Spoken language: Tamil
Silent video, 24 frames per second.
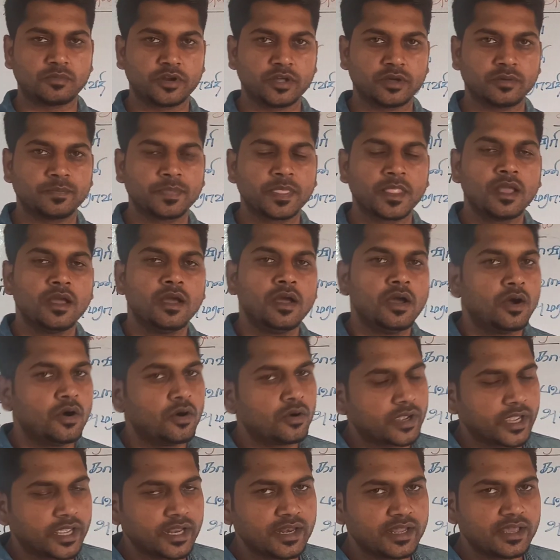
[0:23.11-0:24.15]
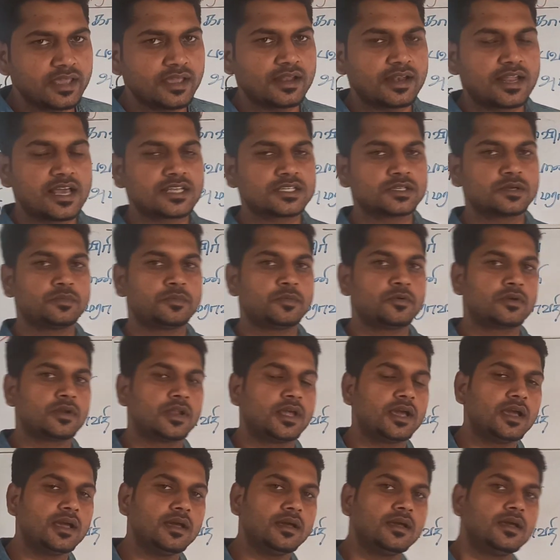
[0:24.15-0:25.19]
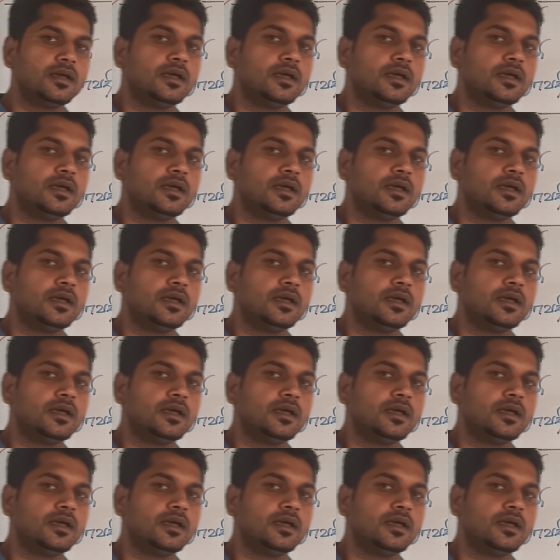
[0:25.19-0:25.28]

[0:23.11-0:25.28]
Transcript: முடியும் ஓகே இன்றைக்கி கிளாஸ்க்கு போகலாம்